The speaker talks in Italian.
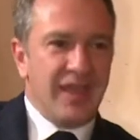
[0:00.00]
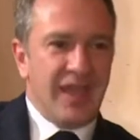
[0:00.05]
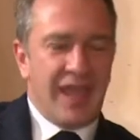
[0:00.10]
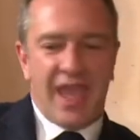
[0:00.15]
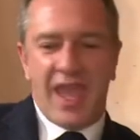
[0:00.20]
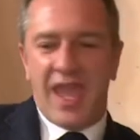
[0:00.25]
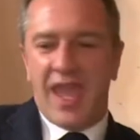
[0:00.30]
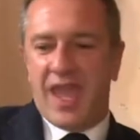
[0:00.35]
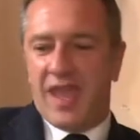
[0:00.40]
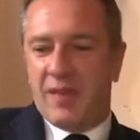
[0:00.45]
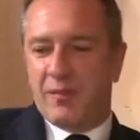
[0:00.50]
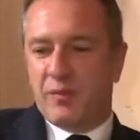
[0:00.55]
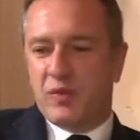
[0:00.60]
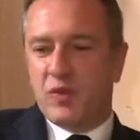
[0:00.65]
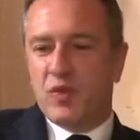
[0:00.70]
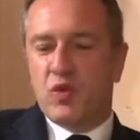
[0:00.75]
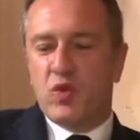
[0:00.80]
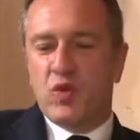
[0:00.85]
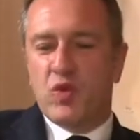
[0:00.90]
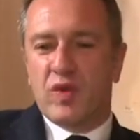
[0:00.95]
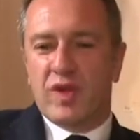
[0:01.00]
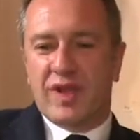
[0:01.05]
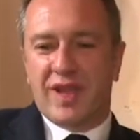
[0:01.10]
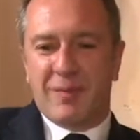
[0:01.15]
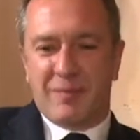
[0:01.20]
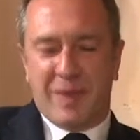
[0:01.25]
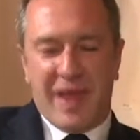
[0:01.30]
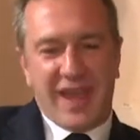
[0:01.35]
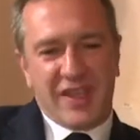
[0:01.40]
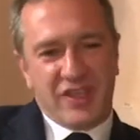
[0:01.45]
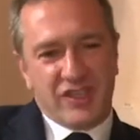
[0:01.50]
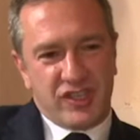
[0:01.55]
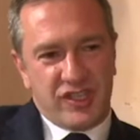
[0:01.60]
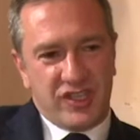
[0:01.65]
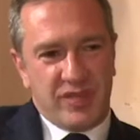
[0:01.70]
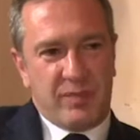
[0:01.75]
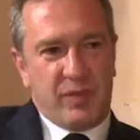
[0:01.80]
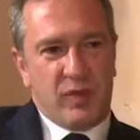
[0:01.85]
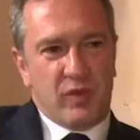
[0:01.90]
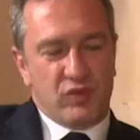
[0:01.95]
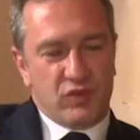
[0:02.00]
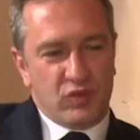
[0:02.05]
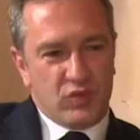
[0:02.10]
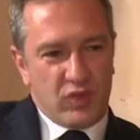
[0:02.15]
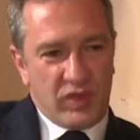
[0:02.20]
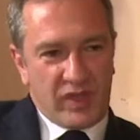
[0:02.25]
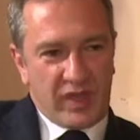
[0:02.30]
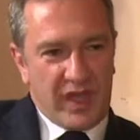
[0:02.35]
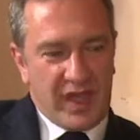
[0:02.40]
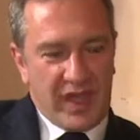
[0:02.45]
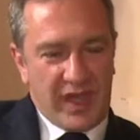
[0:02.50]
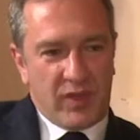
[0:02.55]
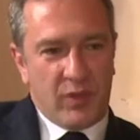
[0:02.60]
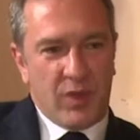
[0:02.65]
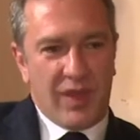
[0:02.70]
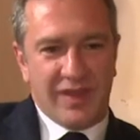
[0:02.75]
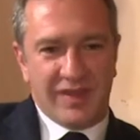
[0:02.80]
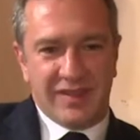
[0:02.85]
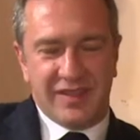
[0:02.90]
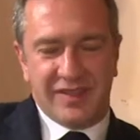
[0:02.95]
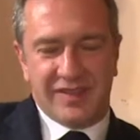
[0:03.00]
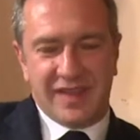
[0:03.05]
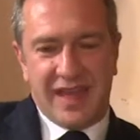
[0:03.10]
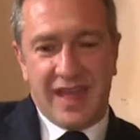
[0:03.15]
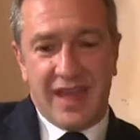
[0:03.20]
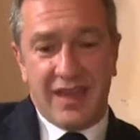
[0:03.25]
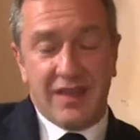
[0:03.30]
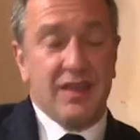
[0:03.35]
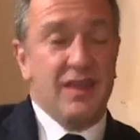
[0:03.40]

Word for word: è più capace di produrre quantità,